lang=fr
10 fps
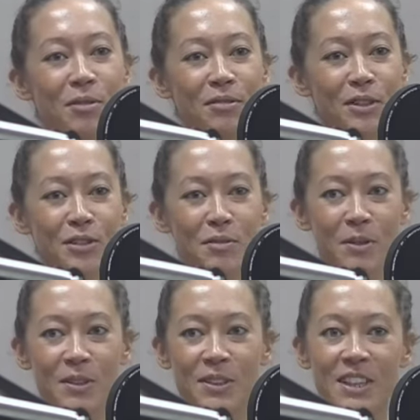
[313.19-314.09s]
forcément.
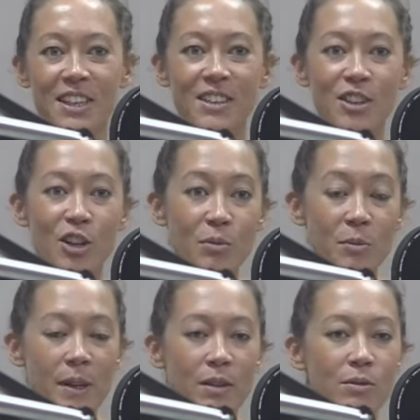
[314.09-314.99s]
non, mais
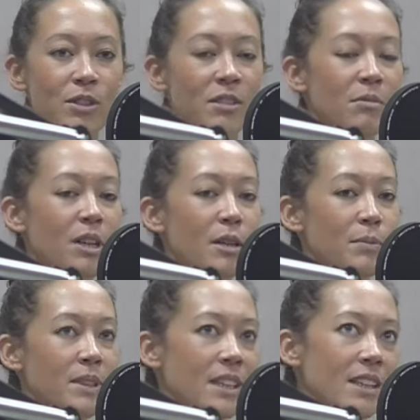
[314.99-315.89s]
par contre, j'aimerais
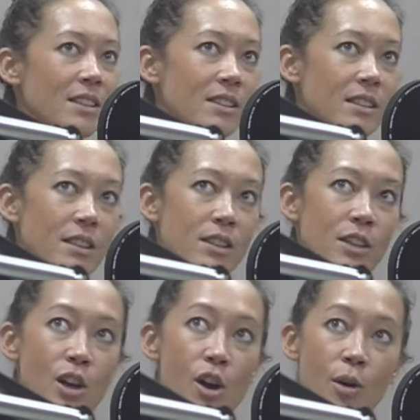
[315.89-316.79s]
bien euh,
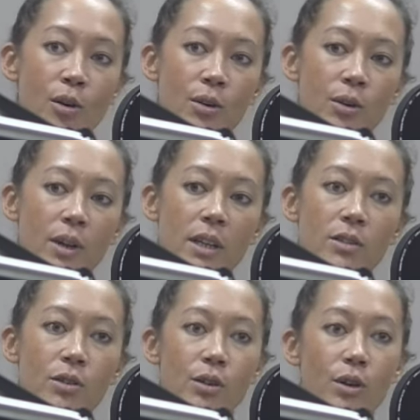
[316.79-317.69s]

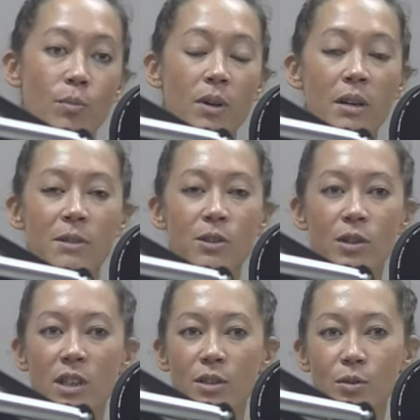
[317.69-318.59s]
être en plein milieu
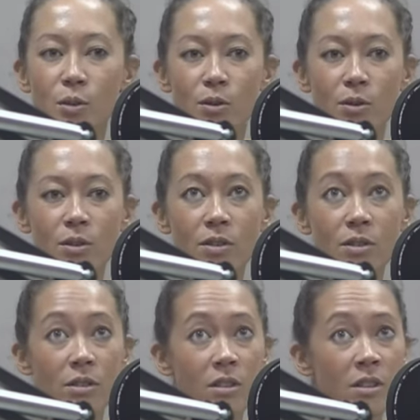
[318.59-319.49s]
d'un cours de
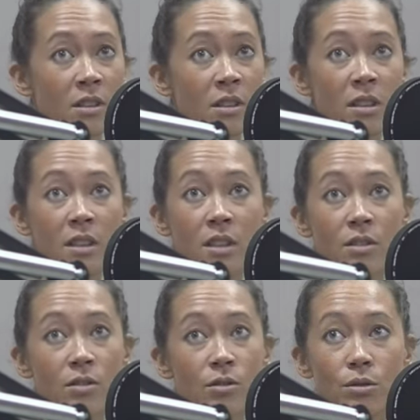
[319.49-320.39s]
danse
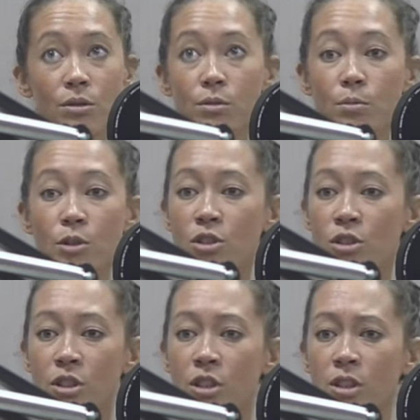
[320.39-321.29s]
du
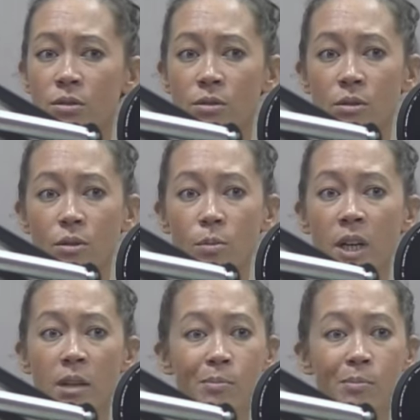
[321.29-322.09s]
Bolshoï ou de l'Opéra de